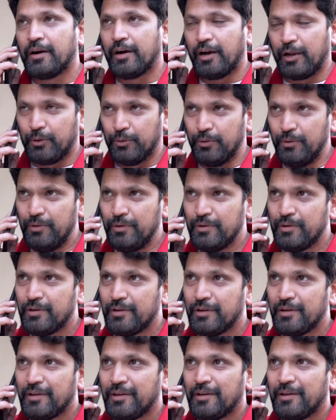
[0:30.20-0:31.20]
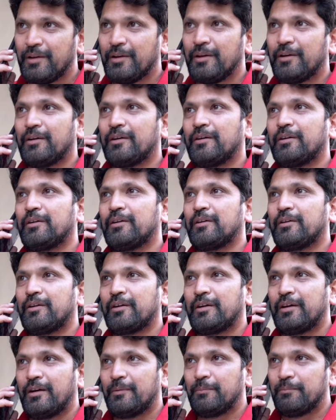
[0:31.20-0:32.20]
हेलो हेलो
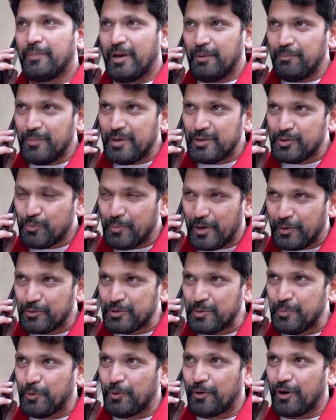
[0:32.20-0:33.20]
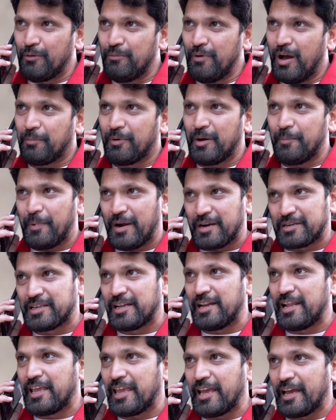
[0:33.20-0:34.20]
मैम मैं जोमेटो से बोल रहा हूँ आपका
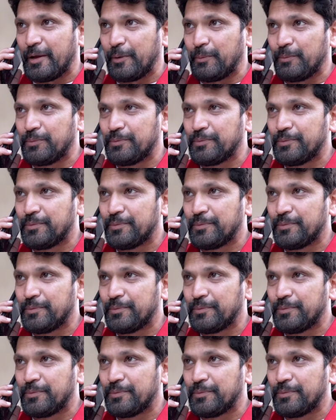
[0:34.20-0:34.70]
पार्सल लेके आया हूँ